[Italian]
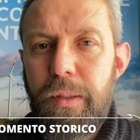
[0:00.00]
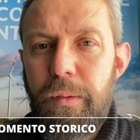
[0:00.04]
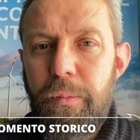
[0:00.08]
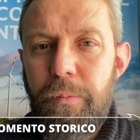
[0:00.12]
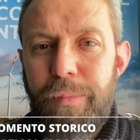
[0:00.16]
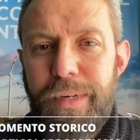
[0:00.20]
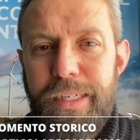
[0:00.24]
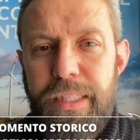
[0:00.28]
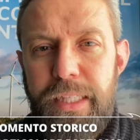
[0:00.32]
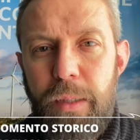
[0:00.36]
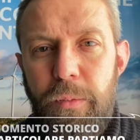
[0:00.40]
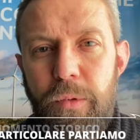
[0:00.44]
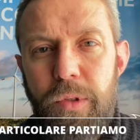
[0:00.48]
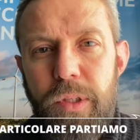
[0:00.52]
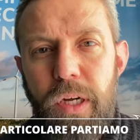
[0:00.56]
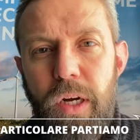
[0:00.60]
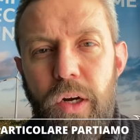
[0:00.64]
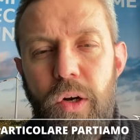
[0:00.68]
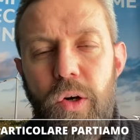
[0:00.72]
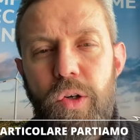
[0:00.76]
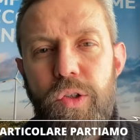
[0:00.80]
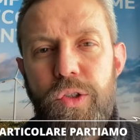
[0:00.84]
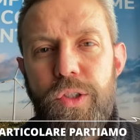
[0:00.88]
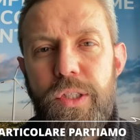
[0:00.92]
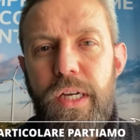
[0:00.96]
Partiamo da
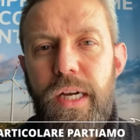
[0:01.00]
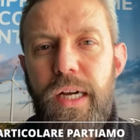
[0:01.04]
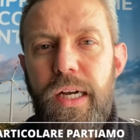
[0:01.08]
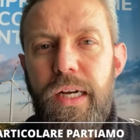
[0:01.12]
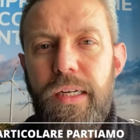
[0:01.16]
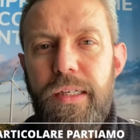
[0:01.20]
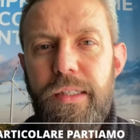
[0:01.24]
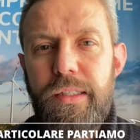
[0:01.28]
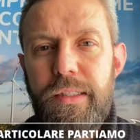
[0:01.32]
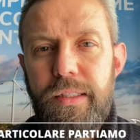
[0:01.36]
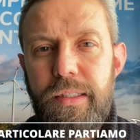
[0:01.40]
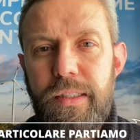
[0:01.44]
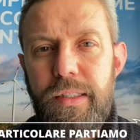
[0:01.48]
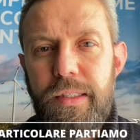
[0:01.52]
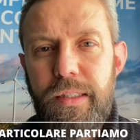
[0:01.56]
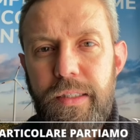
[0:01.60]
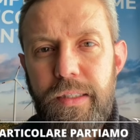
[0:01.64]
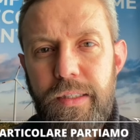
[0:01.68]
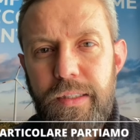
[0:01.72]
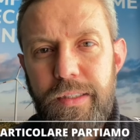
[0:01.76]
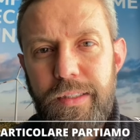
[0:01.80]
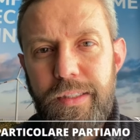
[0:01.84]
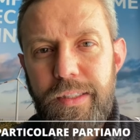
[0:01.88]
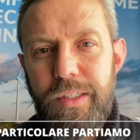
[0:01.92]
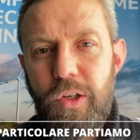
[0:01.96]
cosa,
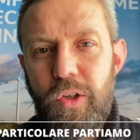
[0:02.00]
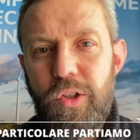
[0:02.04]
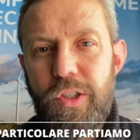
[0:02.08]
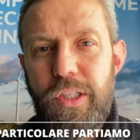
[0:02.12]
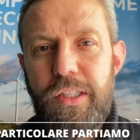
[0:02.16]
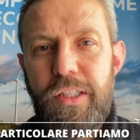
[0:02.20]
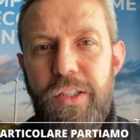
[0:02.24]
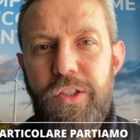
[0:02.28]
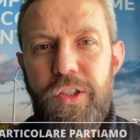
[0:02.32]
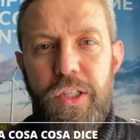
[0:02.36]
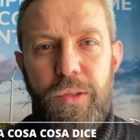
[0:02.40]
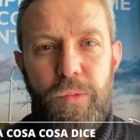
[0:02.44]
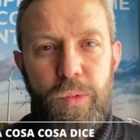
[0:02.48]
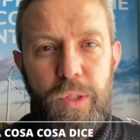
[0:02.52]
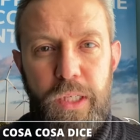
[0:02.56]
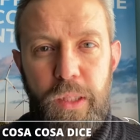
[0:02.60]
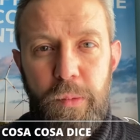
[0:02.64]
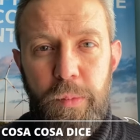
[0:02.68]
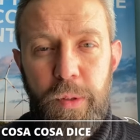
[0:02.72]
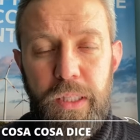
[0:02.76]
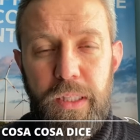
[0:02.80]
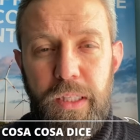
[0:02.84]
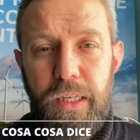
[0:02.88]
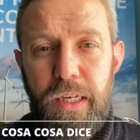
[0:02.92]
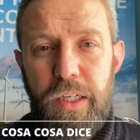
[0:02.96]
cosa dice
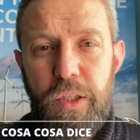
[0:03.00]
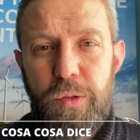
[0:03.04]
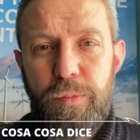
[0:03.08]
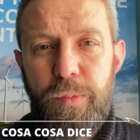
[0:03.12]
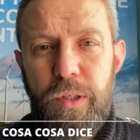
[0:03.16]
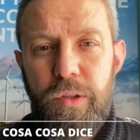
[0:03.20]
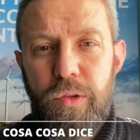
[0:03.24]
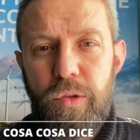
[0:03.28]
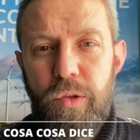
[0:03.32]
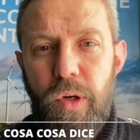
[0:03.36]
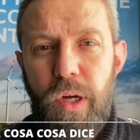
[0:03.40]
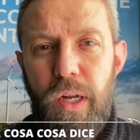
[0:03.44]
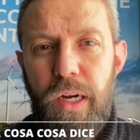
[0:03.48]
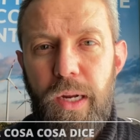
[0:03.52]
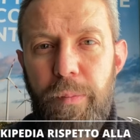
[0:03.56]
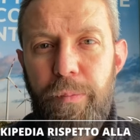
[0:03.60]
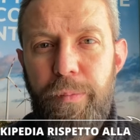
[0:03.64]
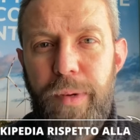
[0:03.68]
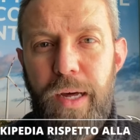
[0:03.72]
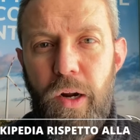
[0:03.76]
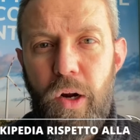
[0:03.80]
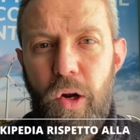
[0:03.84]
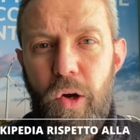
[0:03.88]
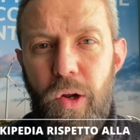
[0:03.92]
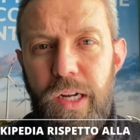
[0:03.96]
Wikipedia rispetto alla
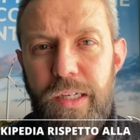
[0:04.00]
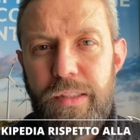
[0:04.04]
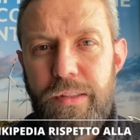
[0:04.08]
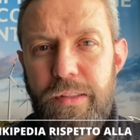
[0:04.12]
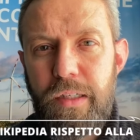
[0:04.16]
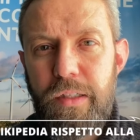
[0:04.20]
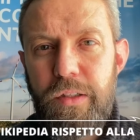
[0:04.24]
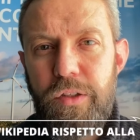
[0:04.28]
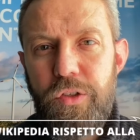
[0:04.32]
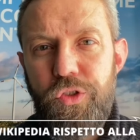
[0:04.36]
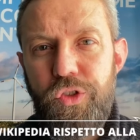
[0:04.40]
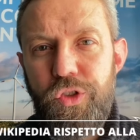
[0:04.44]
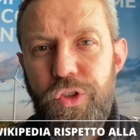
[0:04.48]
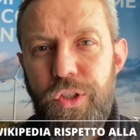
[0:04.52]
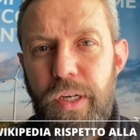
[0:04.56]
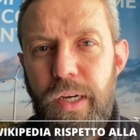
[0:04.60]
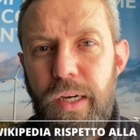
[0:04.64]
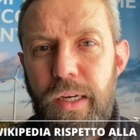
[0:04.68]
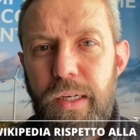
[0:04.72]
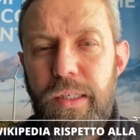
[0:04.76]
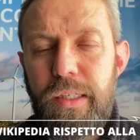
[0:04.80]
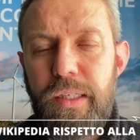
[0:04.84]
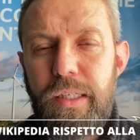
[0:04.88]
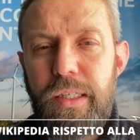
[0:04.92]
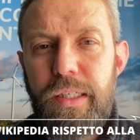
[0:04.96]
parola strategia.
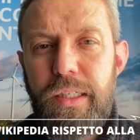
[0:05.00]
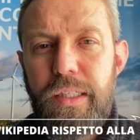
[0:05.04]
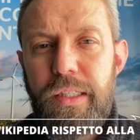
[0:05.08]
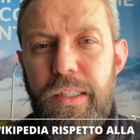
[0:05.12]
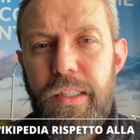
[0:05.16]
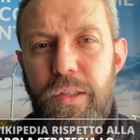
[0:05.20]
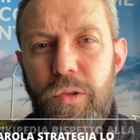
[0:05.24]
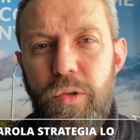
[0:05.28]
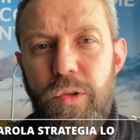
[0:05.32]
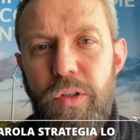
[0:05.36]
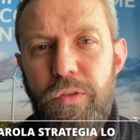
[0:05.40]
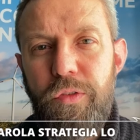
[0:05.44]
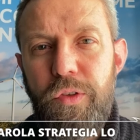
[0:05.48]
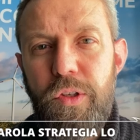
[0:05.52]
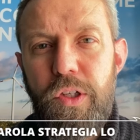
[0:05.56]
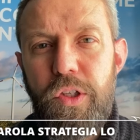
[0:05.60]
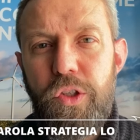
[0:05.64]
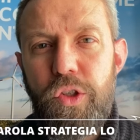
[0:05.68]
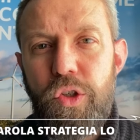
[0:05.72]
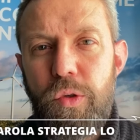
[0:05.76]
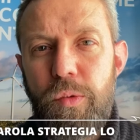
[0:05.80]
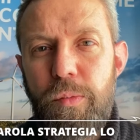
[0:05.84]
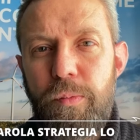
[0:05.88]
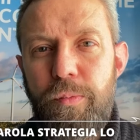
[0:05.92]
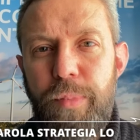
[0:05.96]
Lo
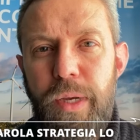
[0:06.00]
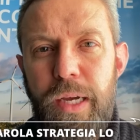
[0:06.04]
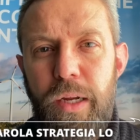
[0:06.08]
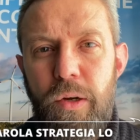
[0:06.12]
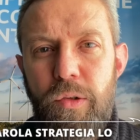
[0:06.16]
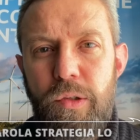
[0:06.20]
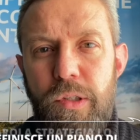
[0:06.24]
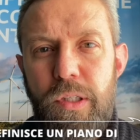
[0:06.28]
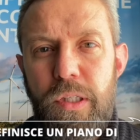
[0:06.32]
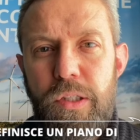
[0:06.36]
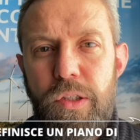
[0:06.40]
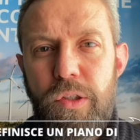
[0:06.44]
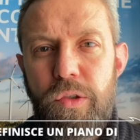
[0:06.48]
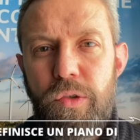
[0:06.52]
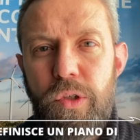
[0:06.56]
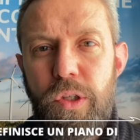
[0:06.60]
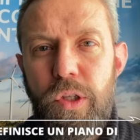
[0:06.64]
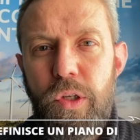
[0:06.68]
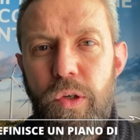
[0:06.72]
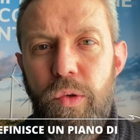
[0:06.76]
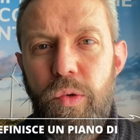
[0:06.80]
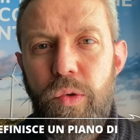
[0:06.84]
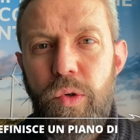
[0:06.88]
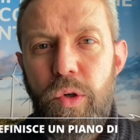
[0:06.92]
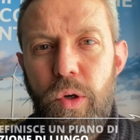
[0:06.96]
definisce un piano di azione
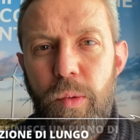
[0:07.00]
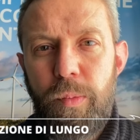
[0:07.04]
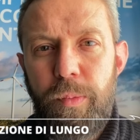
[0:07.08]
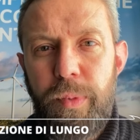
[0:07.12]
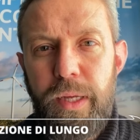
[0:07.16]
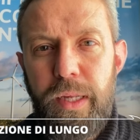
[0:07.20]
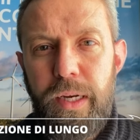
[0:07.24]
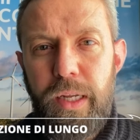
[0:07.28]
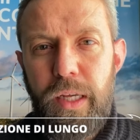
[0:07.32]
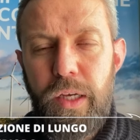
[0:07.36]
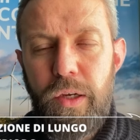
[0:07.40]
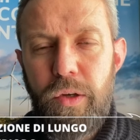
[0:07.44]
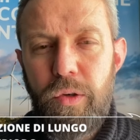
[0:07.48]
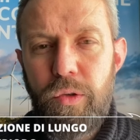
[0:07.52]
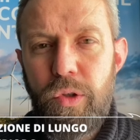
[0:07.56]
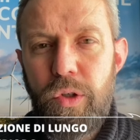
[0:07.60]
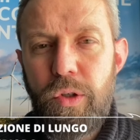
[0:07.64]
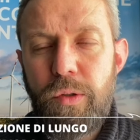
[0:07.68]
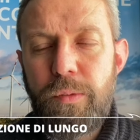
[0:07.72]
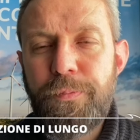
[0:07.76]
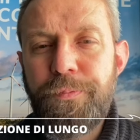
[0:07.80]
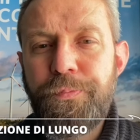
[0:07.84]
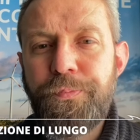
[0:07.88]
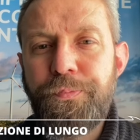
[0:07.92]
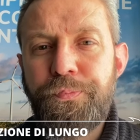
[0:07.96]
di lungo
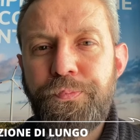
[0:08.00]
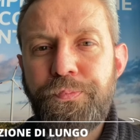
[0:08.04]
periodo